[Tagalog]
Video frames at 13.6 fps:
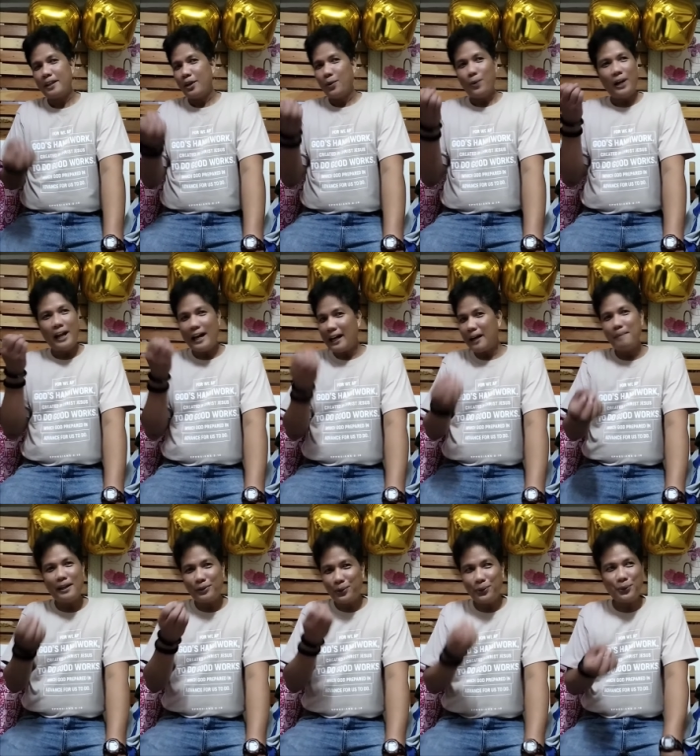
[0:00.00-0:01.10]
wala kang
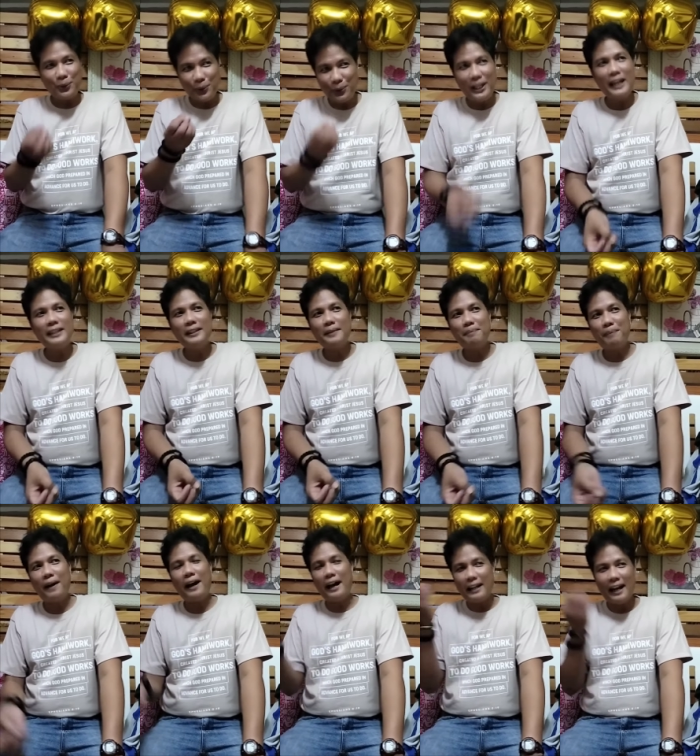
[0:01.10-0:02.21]
matututunan pag
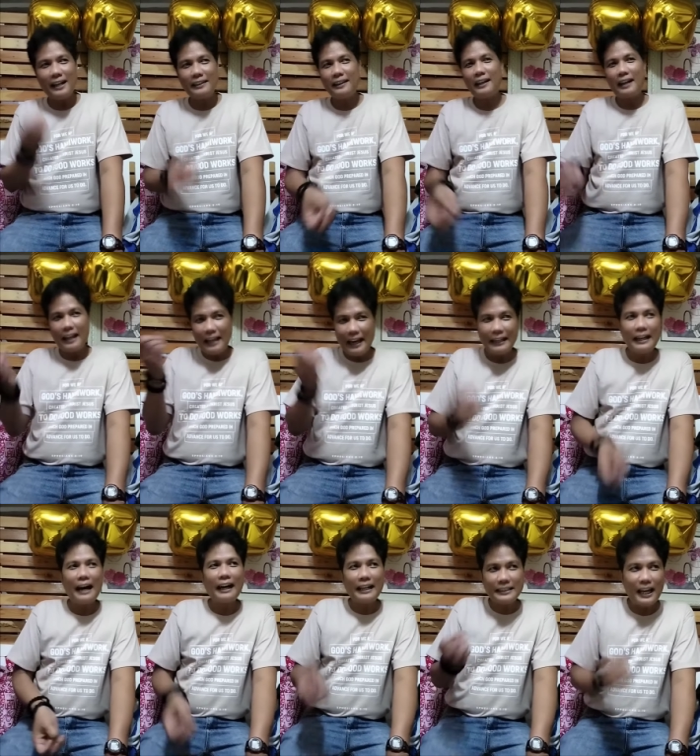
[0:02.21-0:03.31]
ang lahat ng
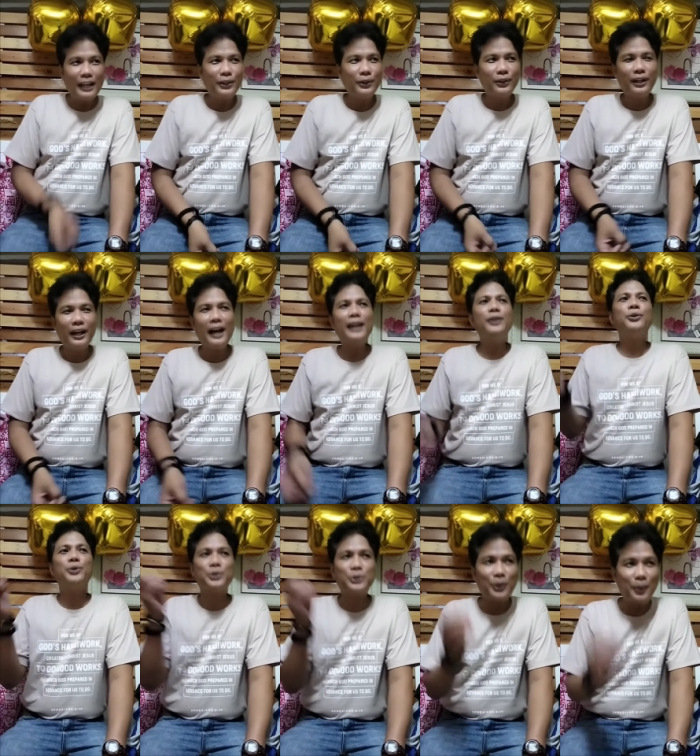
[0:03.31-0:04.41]
nangyayari sa iyo ay yung
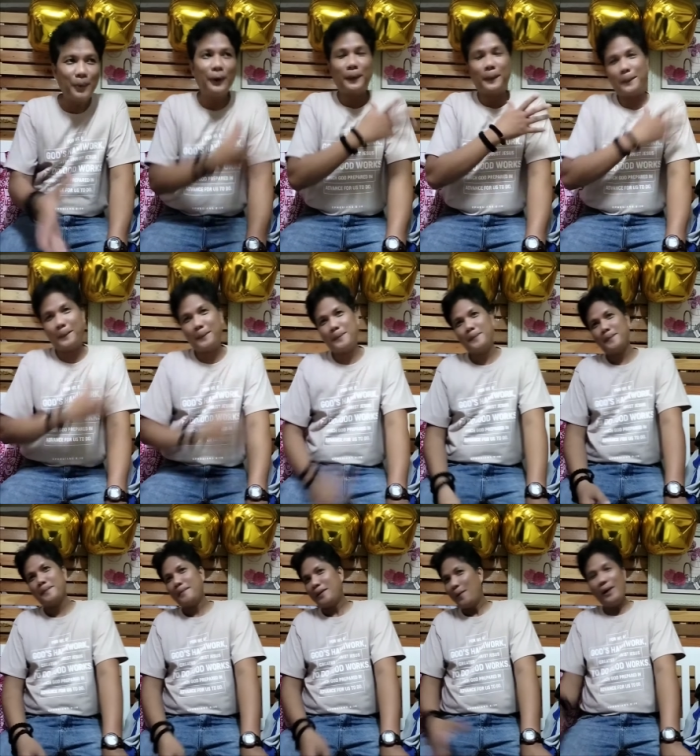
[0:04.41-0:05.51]
gusto mo.
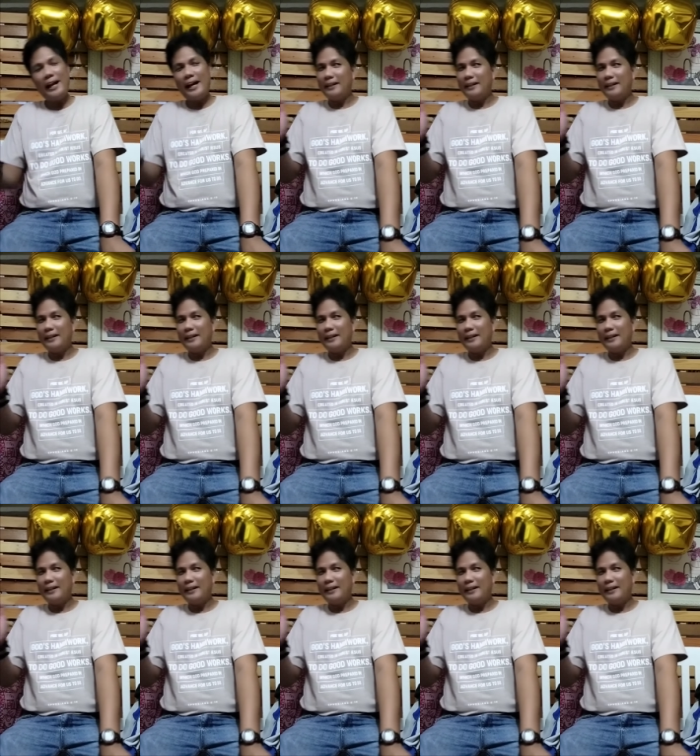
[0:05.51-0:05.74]
Wala.